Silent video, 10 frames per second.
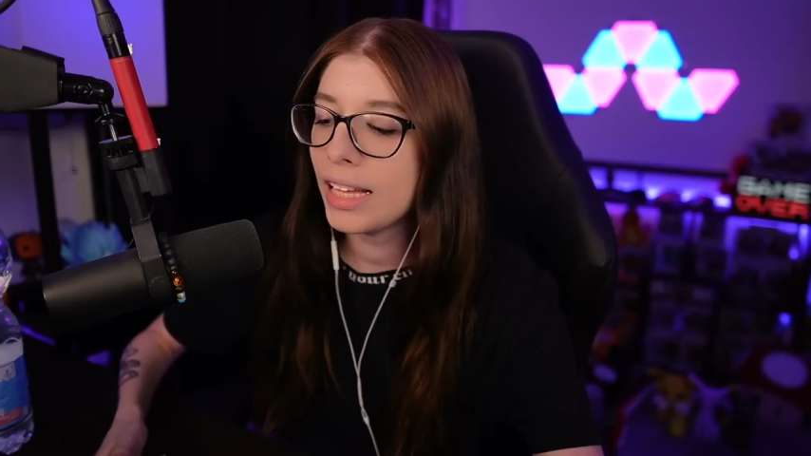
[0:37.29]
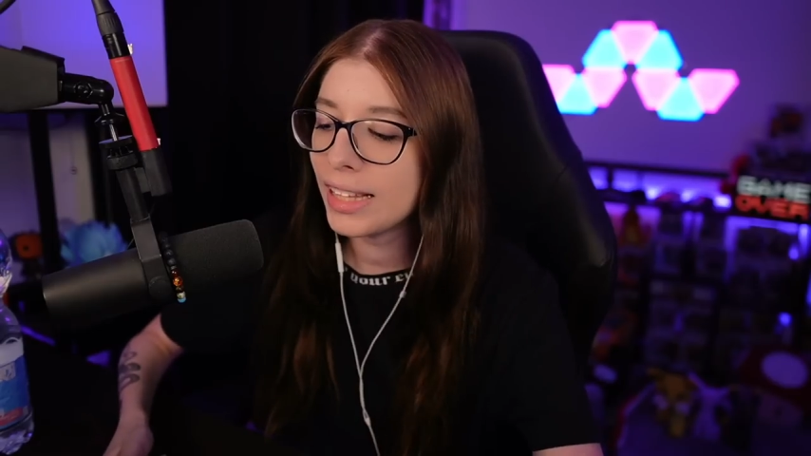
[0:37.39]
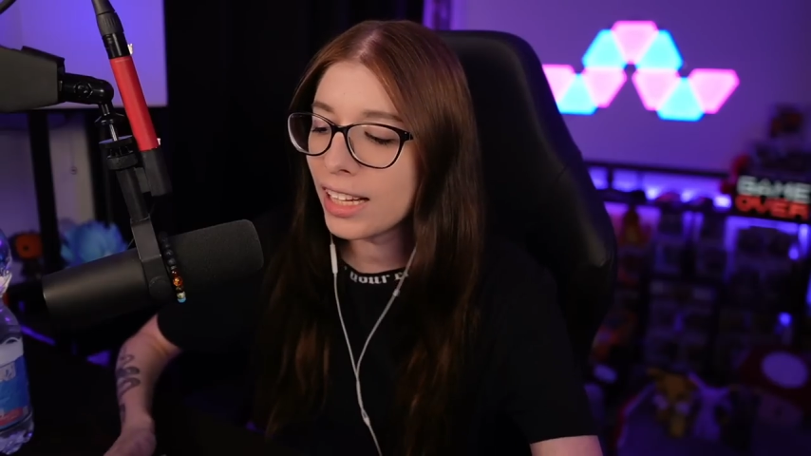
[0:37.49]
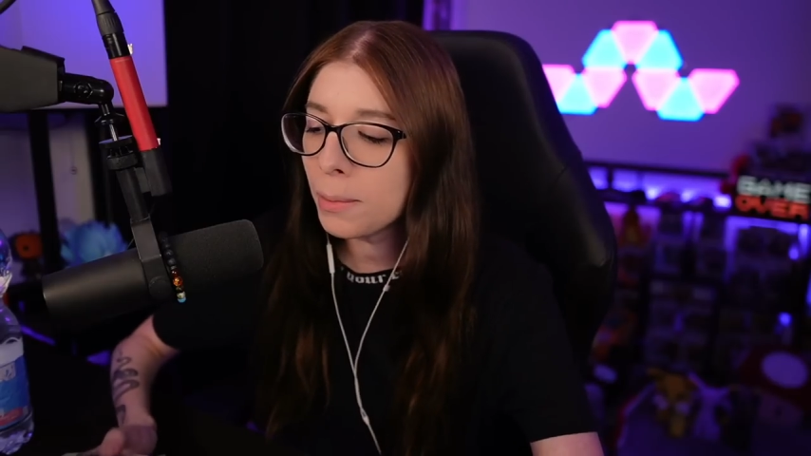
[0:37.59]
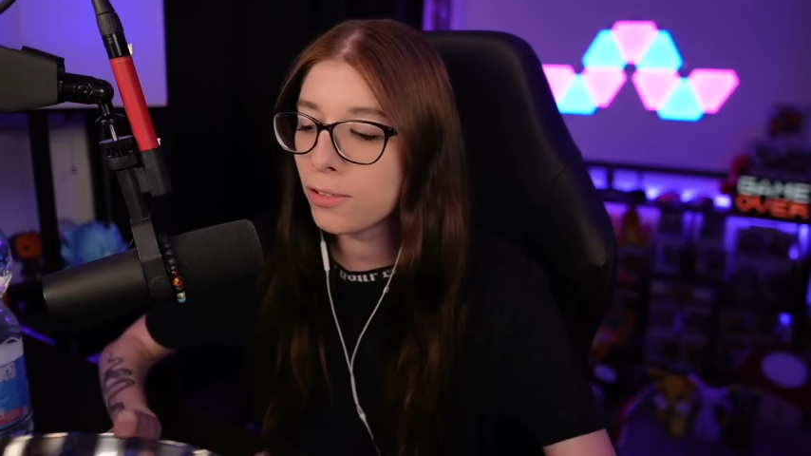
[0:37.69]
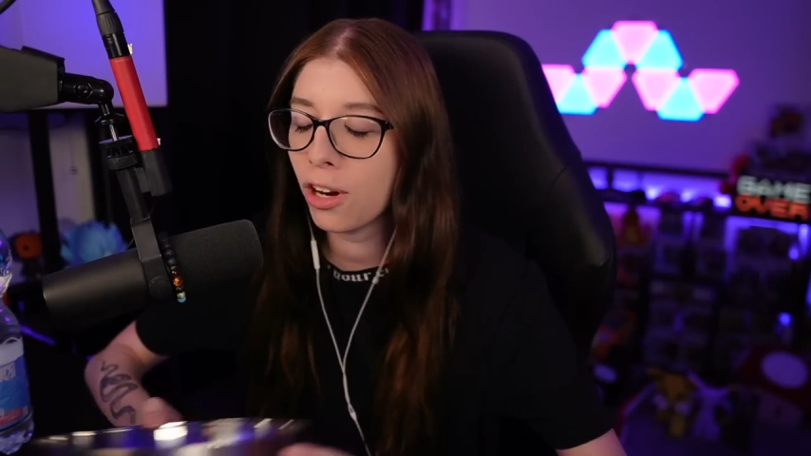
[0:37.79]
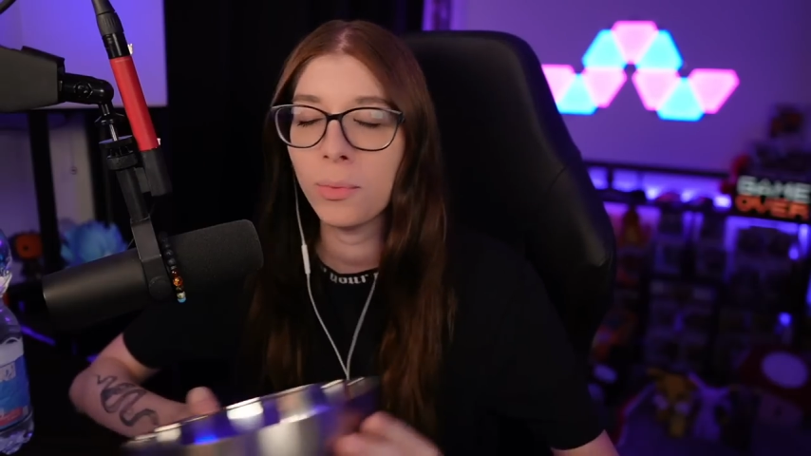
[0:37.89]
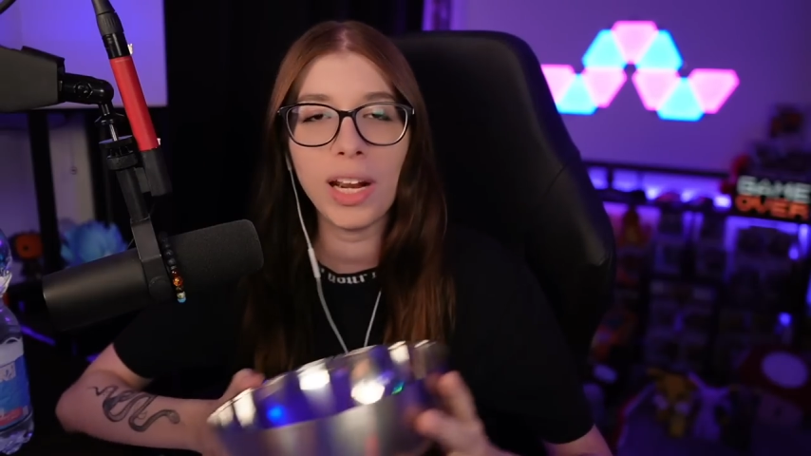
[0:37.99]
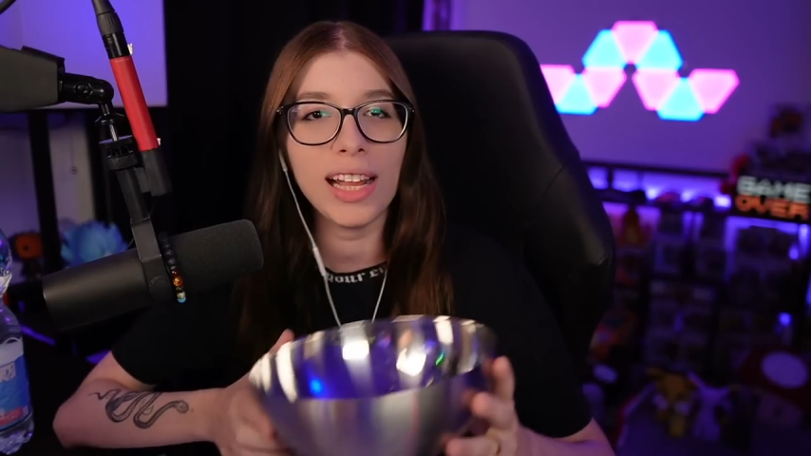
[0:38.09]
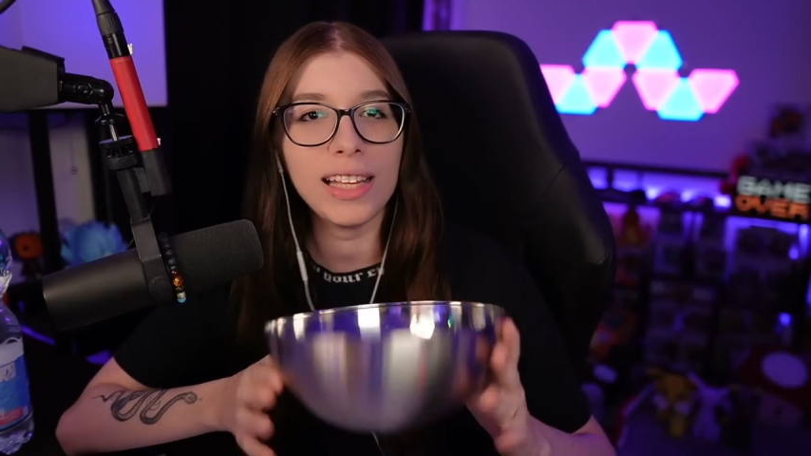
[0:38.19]
Intanto mi sono
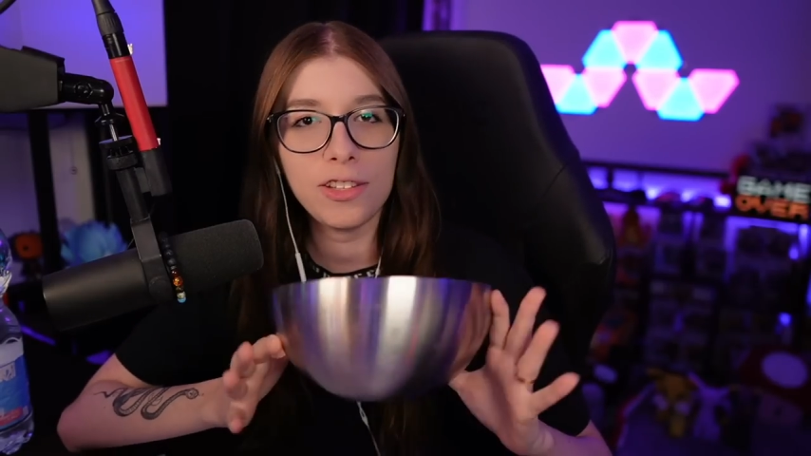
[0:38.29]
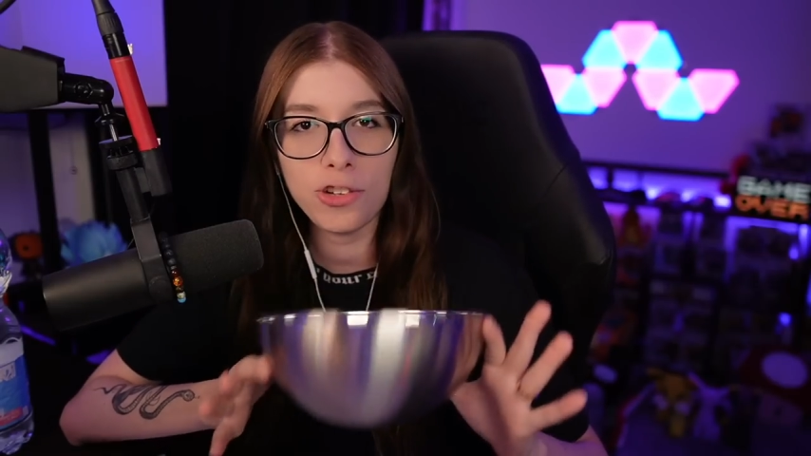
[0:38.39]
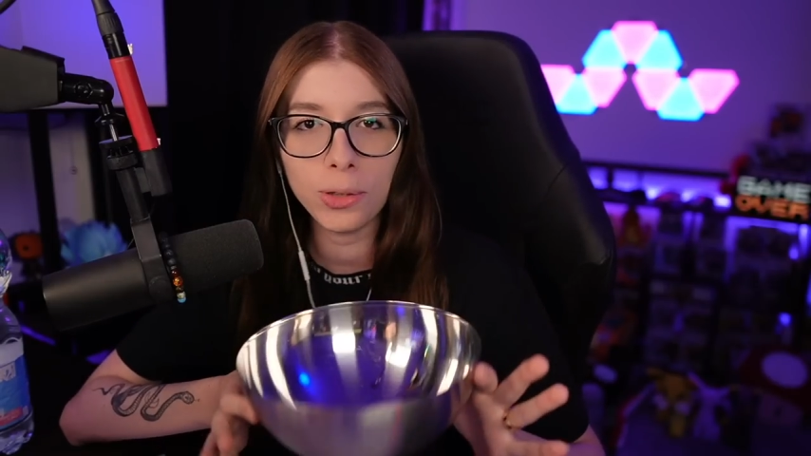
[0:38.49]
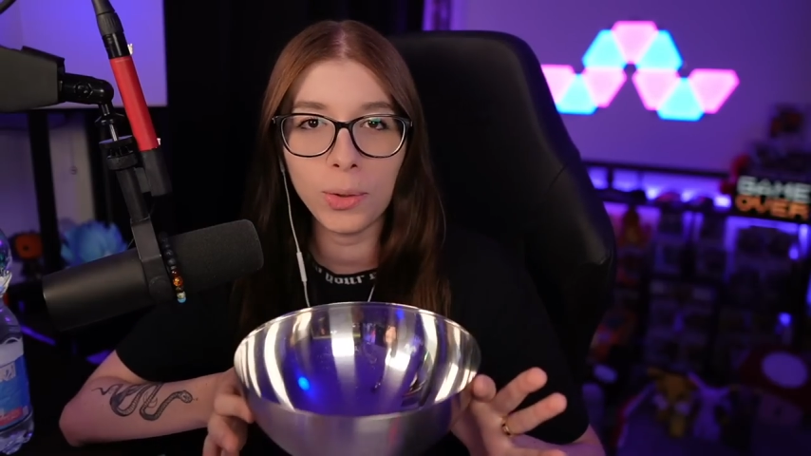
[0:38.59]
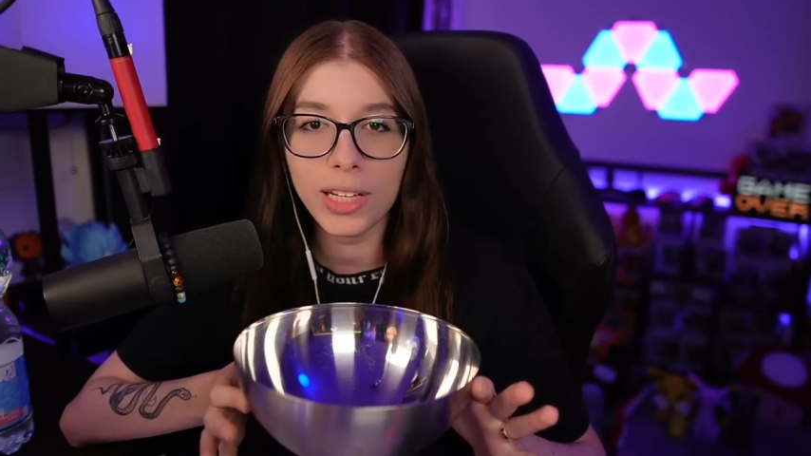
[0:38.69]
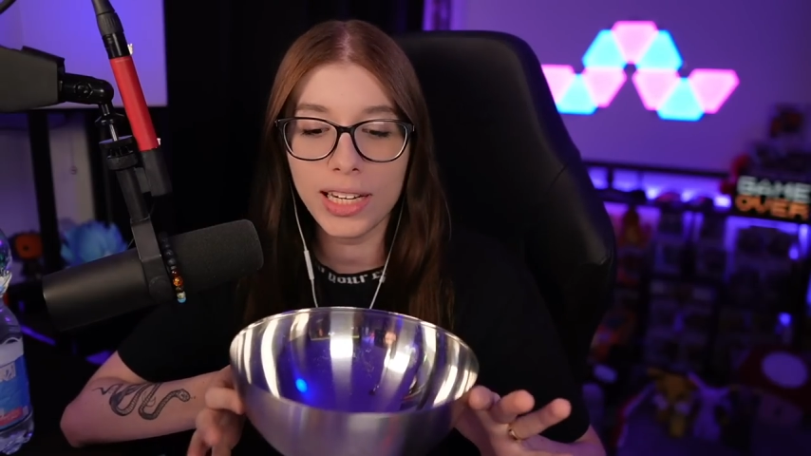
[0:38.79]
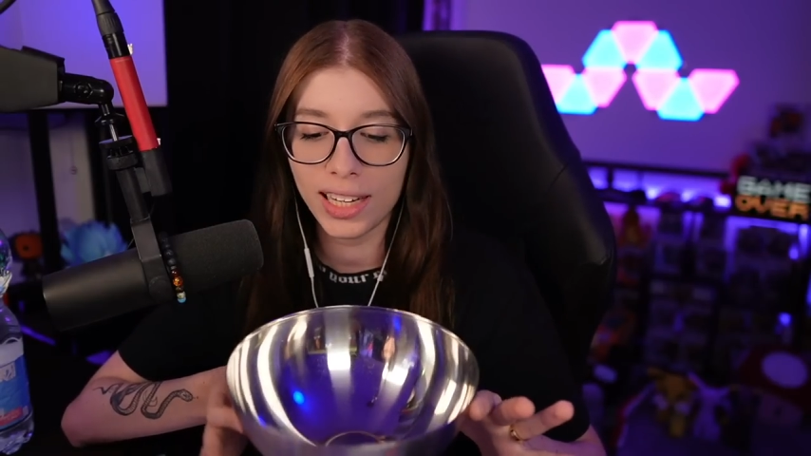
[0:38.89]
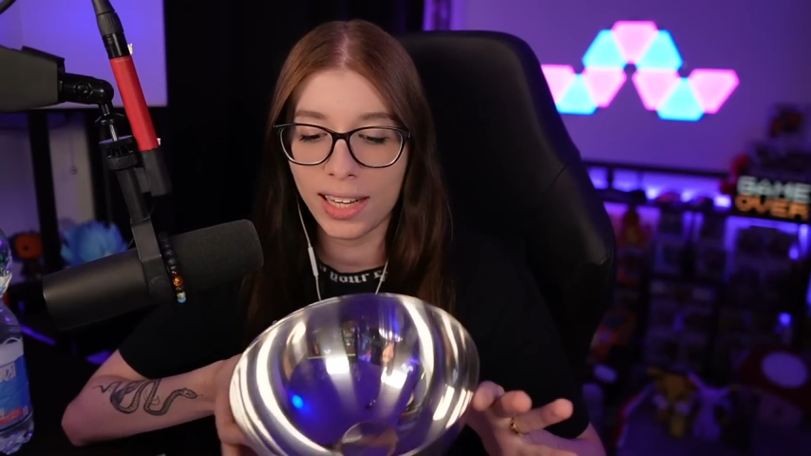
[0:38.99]
munita di ciotolina,